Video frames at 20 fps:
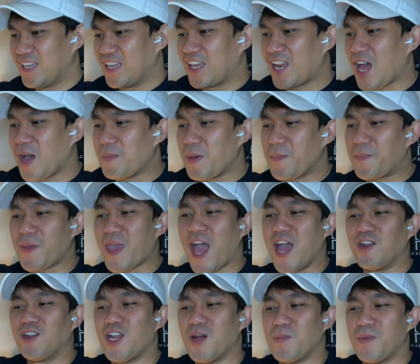Grabe,
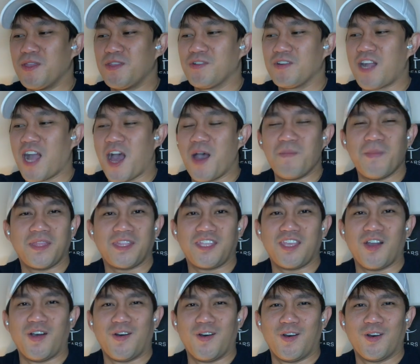piano naman yung gamit
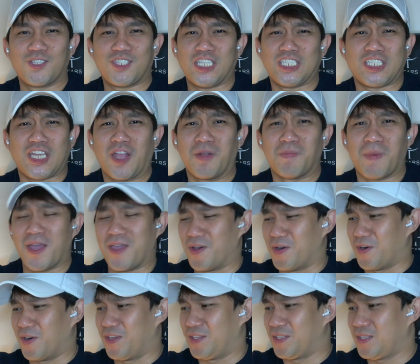niya, oh. Si Cheng ba
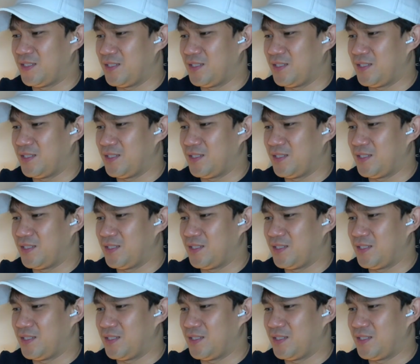yun?